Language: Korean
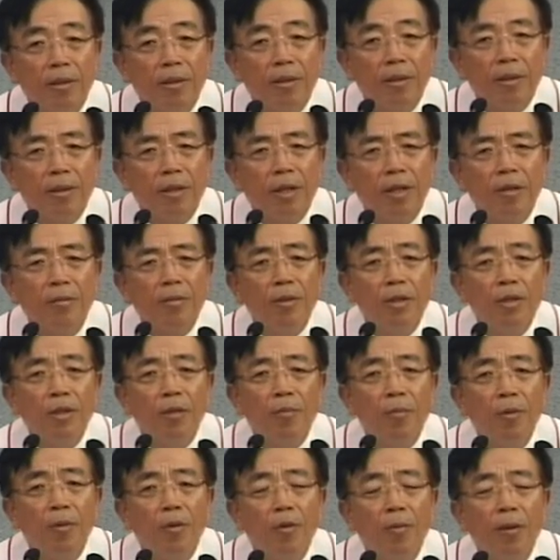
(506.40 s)
생명을
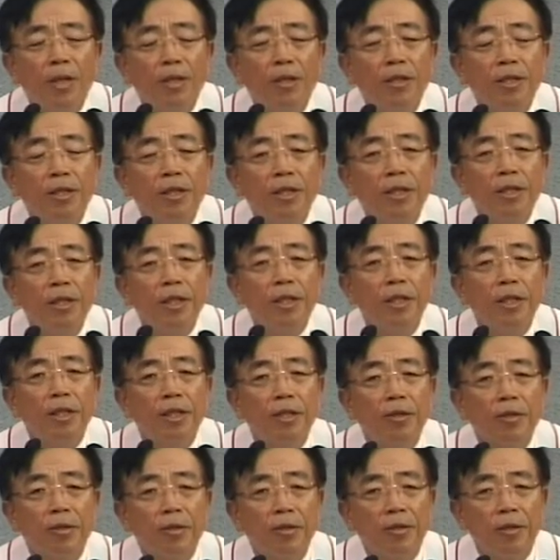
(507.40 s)
보호받는 이 일에
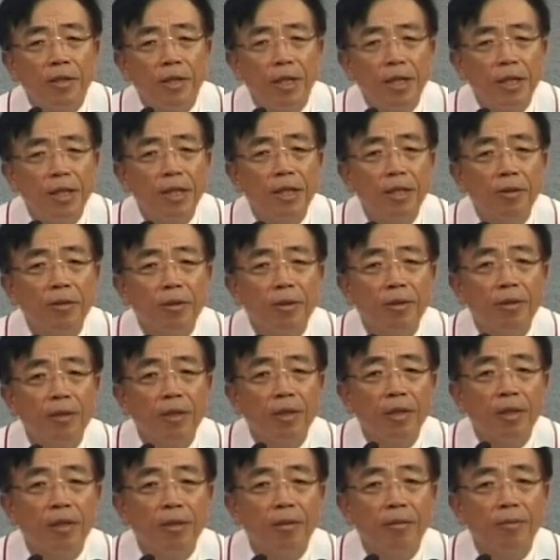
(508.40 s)
대해서 잘 해야
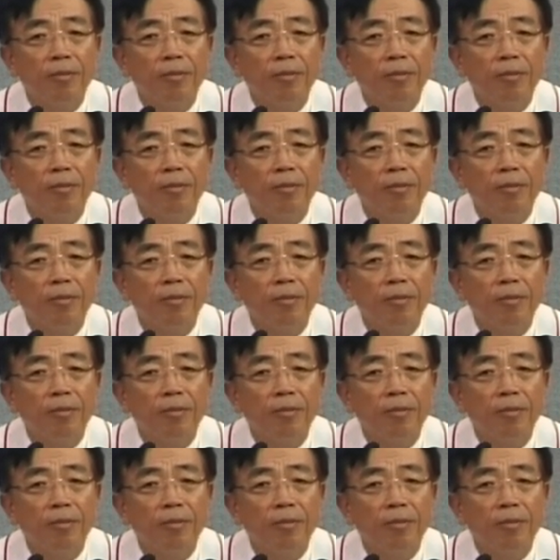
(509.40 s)
되는데